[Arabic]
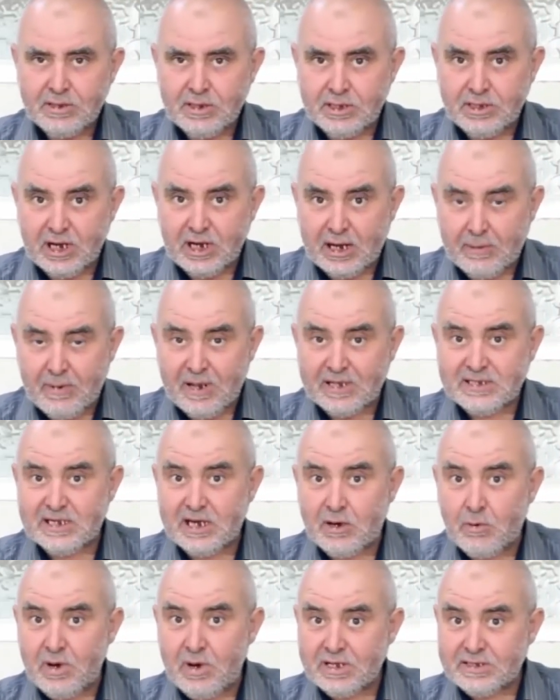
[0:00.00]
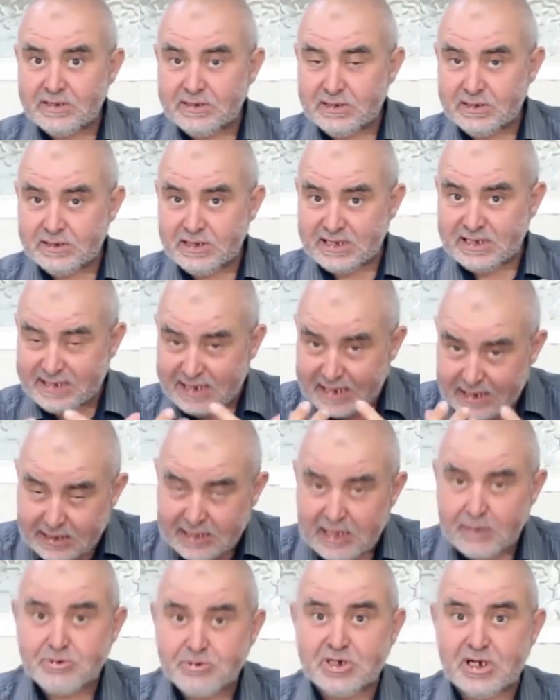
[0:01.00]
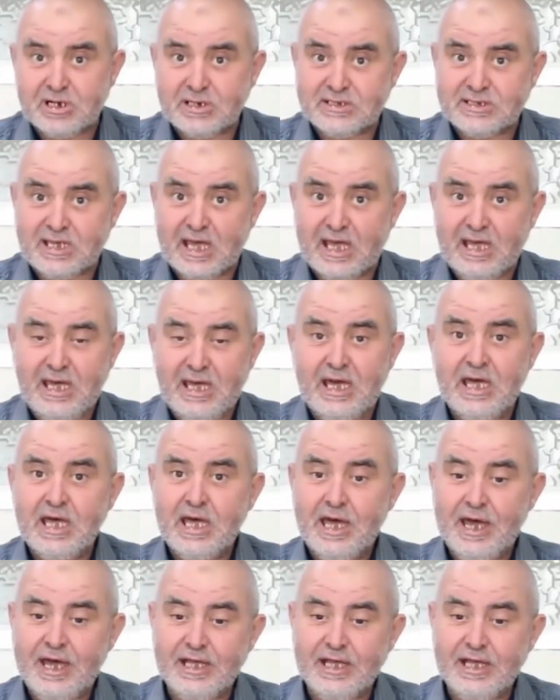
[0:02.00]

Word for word: ديك البلاصه ولات تتغذى بشكل صحيح